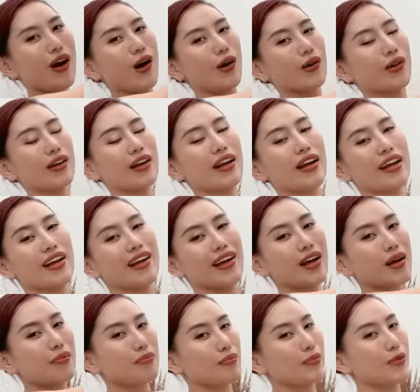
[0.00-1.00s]
gọn.
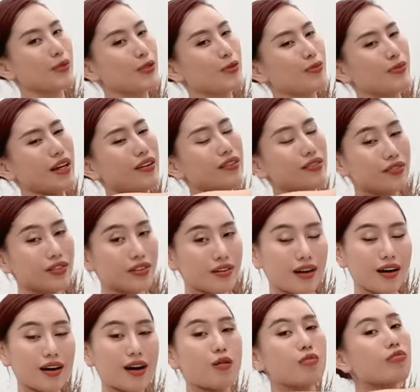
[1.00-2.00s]
Chúng ta
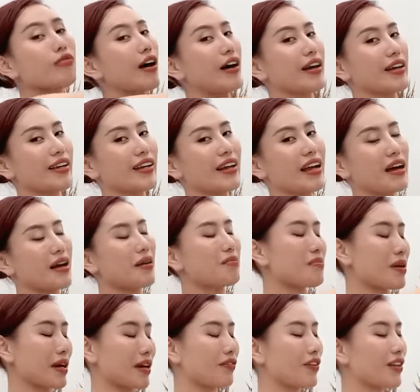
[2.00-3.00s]
vừa không gầy
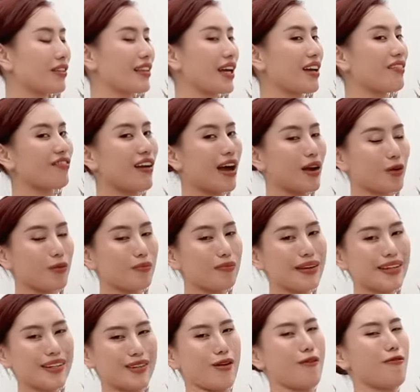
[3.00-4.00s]
mà cái phần tay vai của
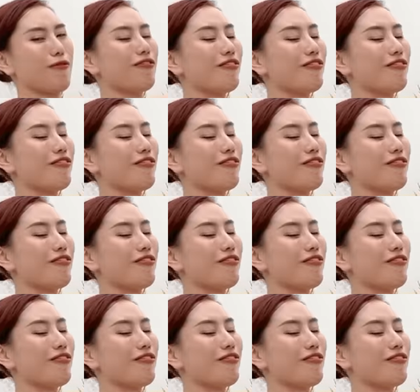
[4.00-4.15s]
mình nó